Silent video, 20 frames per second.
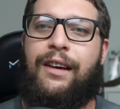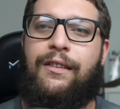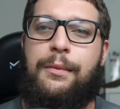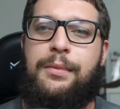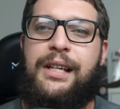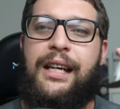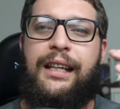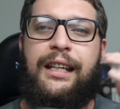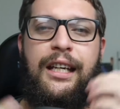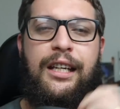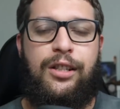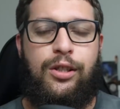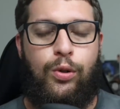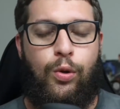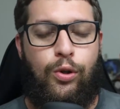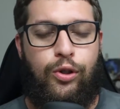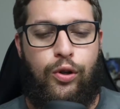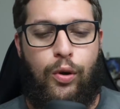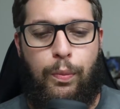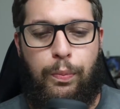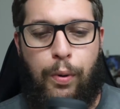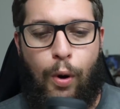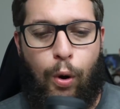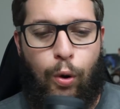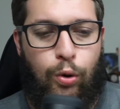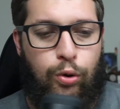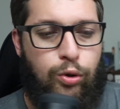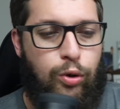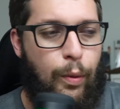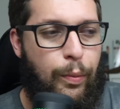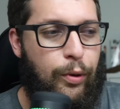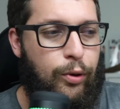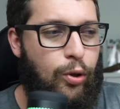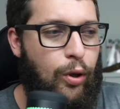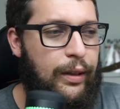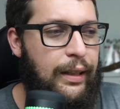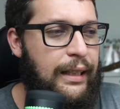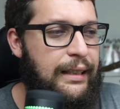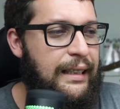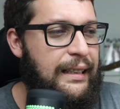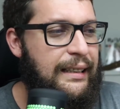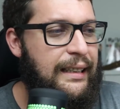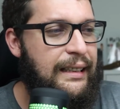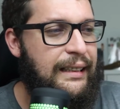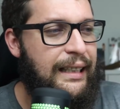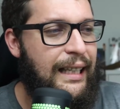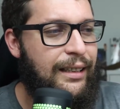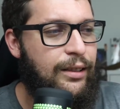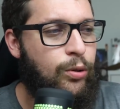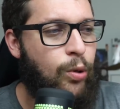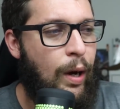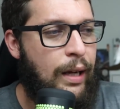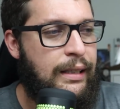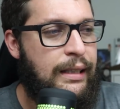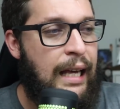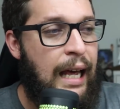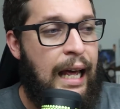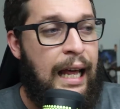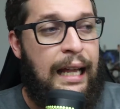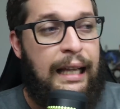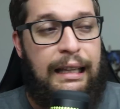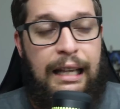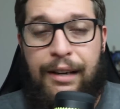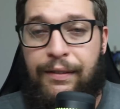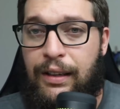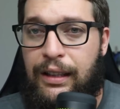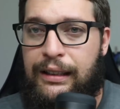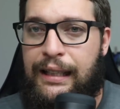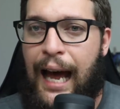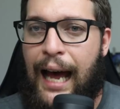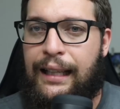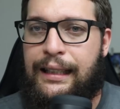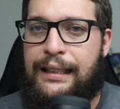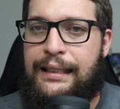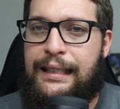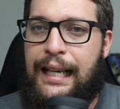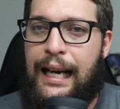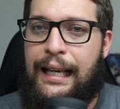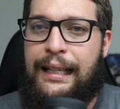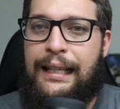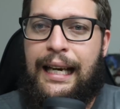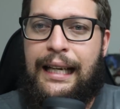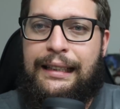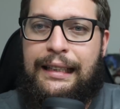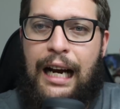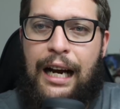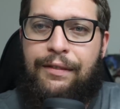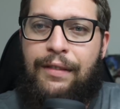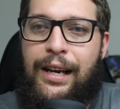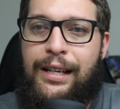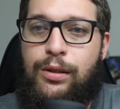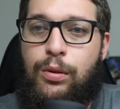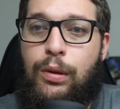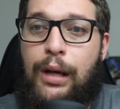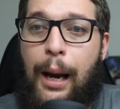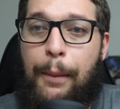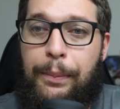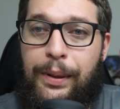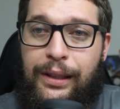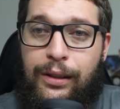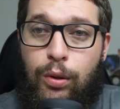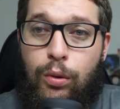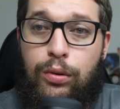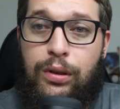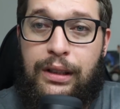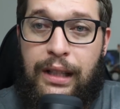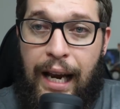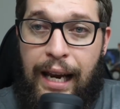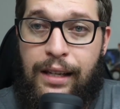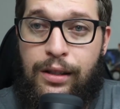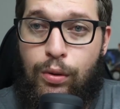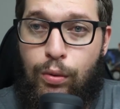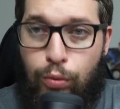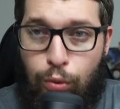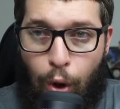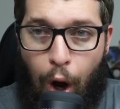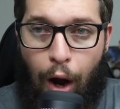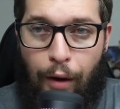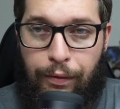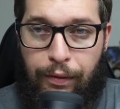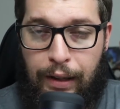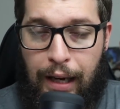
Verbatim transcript: né? Vamos aqui discutir um pouco sobre todas essas questões levantadas ali através do capítulo 319,